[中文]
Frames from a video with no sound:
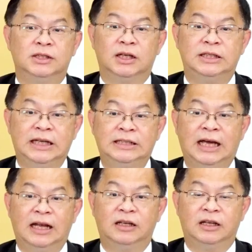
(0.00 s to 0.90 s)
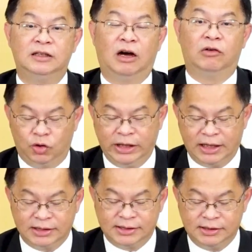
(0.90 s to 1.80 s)
这个接下来的领导人有两
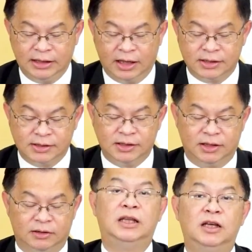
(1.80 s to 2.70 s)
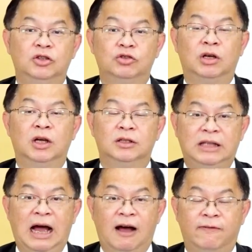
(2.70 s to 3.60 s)
个两个事情，第一个就是
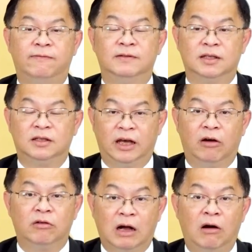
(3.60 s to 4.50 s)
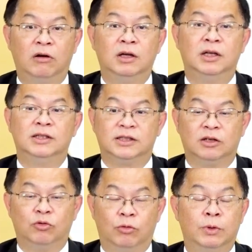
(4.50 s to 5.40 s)
大幅的调高整
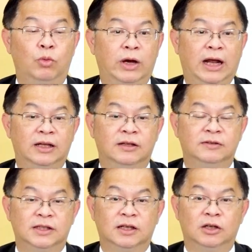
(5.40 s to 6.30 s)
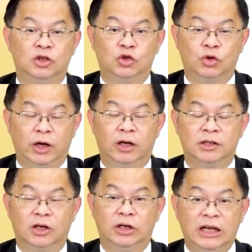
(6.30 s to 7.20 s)
个我们未来的这个税、
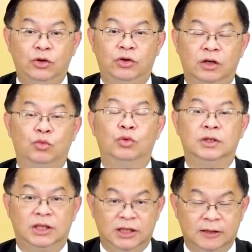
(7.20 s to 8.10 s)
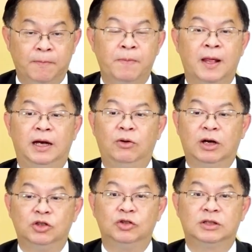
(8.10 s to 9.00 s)
这个利率的问题，另外一
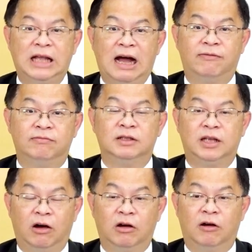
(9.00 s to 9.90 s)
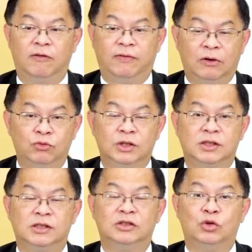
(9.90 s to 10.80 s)
个就是大幅的调高房屋的
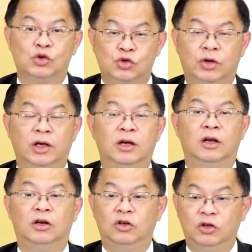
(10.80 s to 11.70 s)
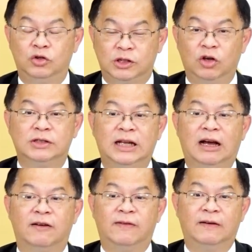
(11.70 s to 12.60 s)
持有税，只有这
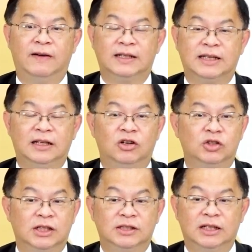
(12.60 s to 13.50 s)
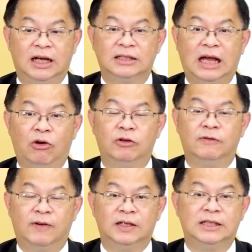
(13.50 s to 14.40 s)
两个方法才能够真正让台湾的
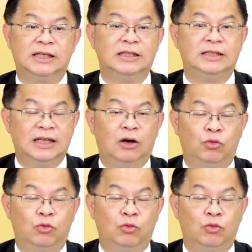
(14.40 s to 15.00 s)
房地产降